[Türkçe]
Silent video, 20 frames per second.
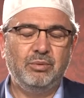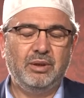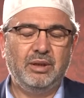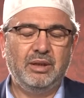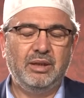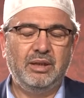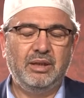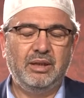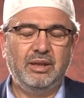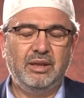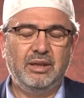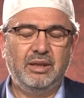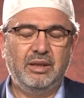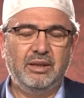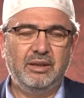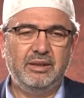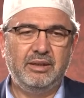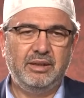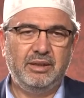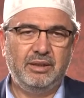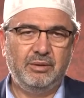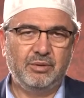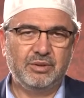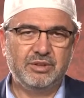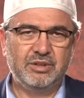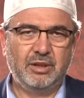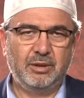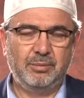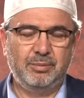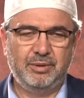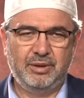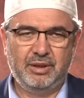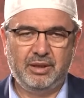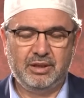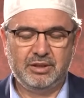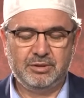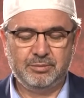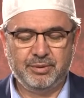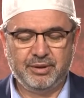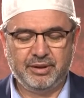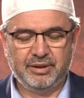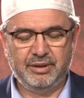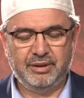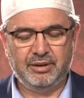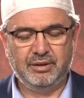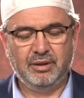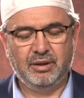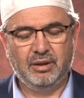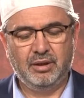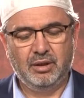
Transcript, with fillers: ve ala alihi ve sahbihi ecmaîn.